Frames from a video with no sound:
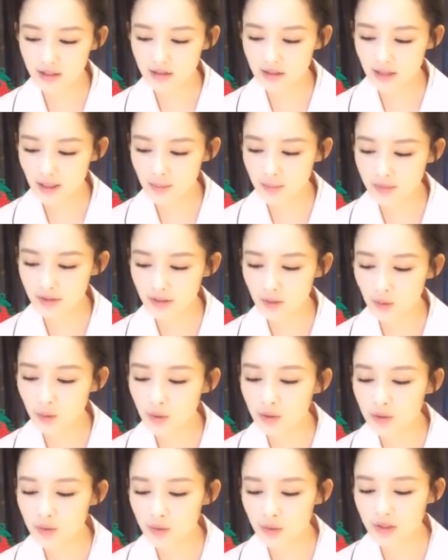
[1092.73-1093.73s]
人家他
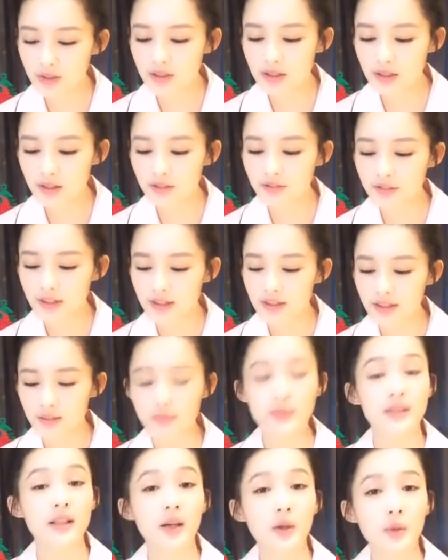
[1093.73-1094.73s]
们给我觉得这个
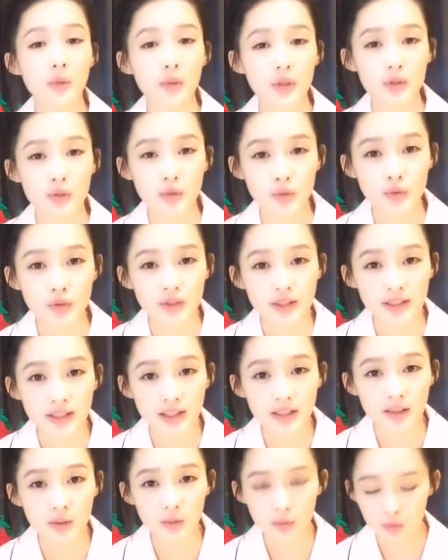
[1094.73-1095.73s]
问题比较鬼
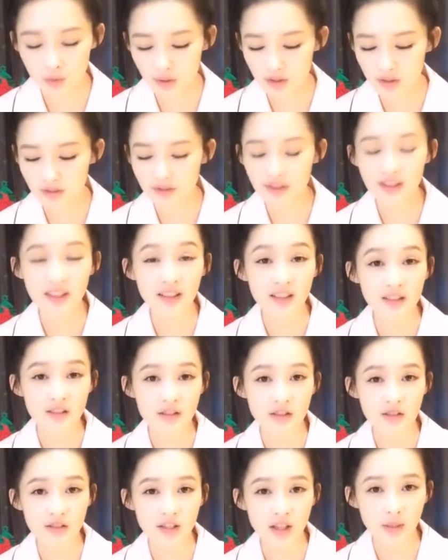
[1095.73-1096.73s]
畜一点，我觉得这个
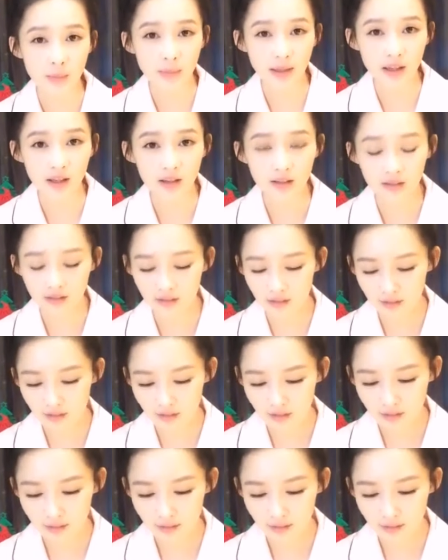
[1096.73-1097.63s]
问题很正常吧。